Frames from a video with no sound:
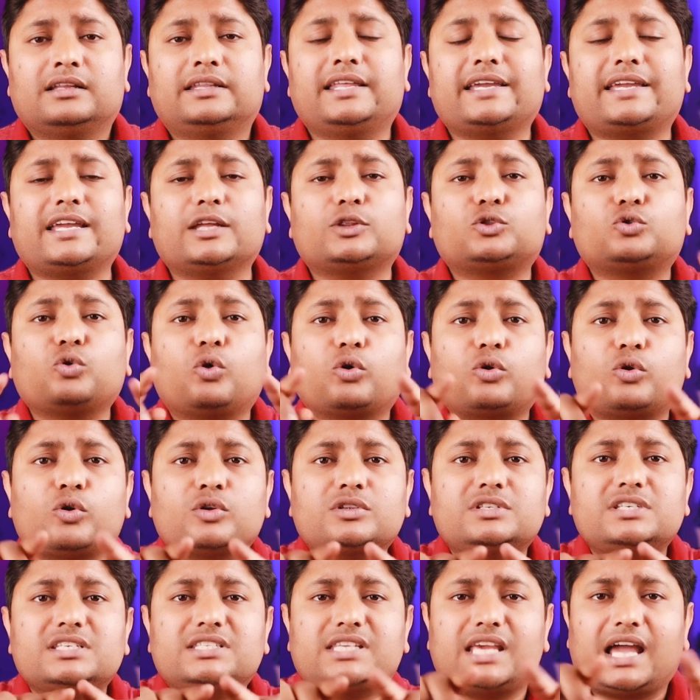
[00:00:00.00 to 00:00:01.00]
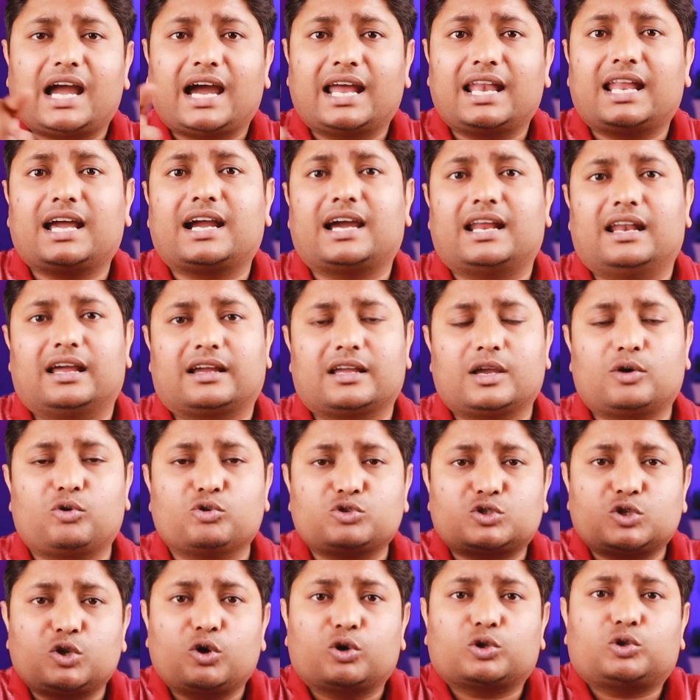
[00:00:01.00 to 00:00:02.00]
देखिए दोनों चीज़ें अलग अलग है
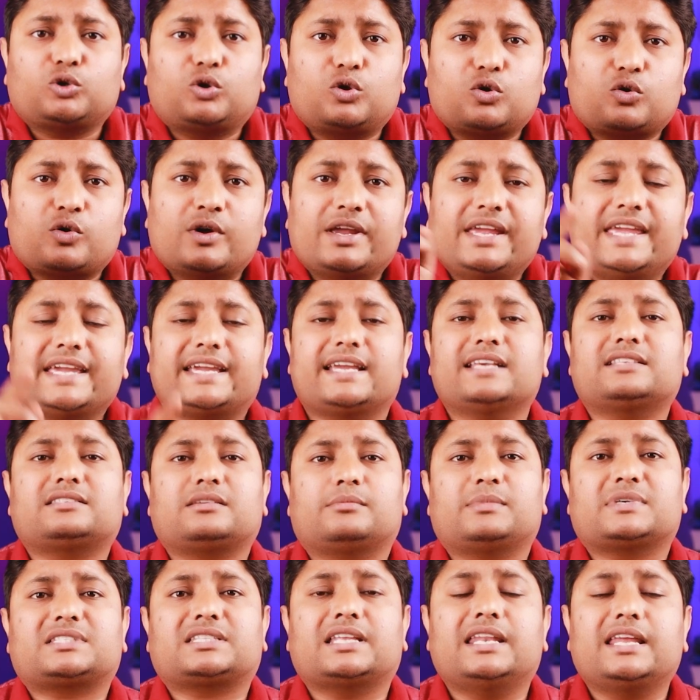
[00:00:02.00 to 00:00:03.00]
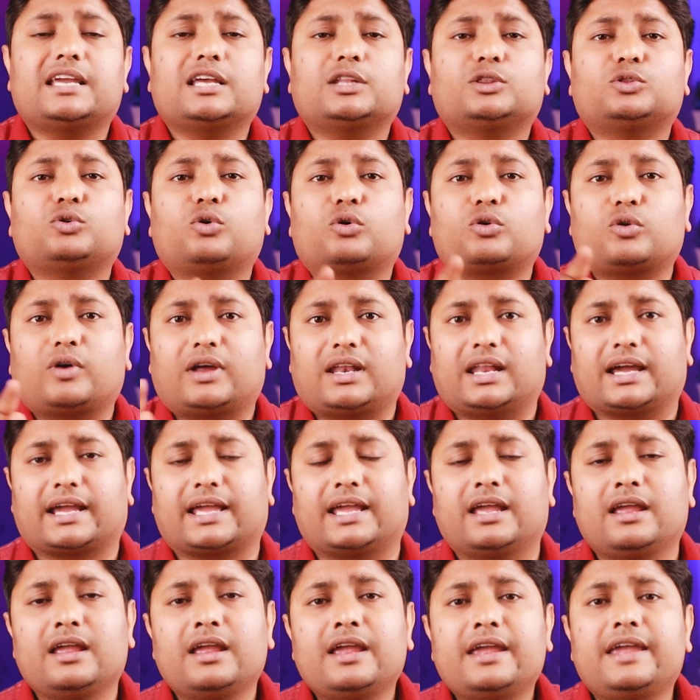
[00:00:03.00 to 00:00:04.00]
कुछ लोग दोनों को एक ही समझते हैं लेकिन दोनों अलग
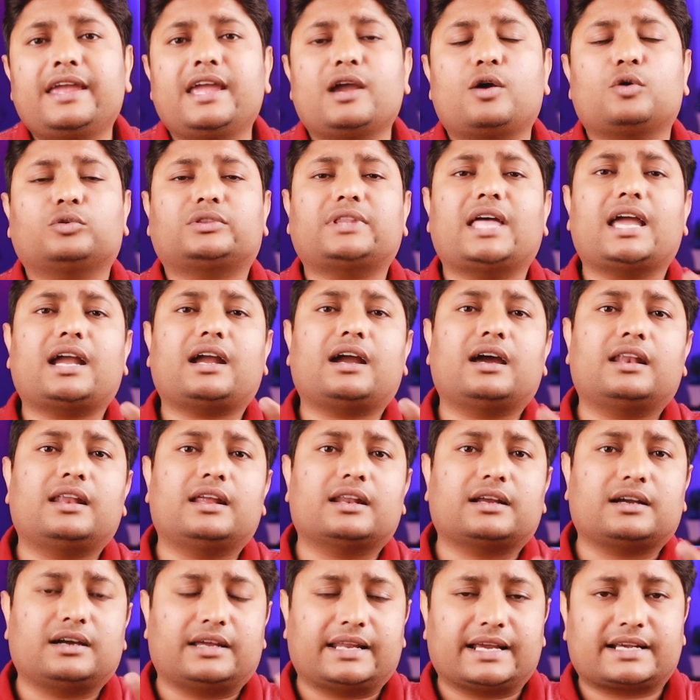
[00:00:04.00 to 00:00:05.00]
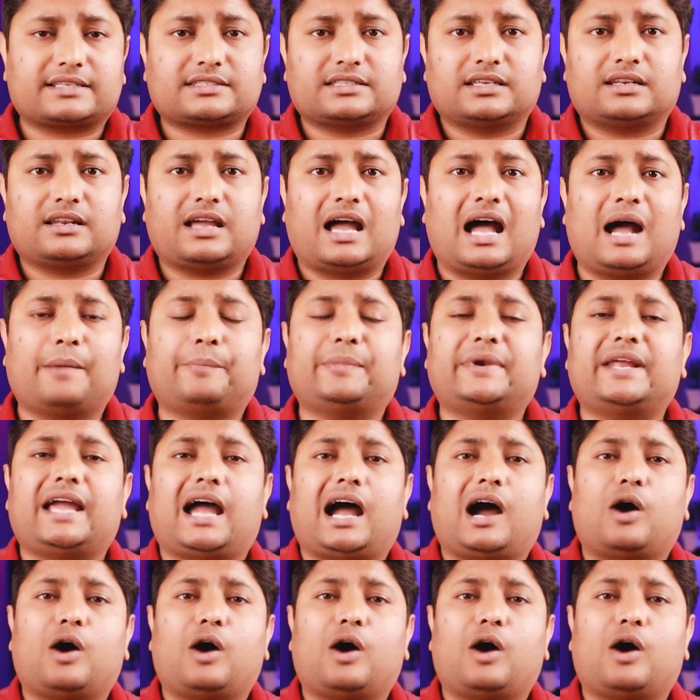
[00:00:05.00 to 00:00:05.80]
है एक होता है कलर करेक्शन आपने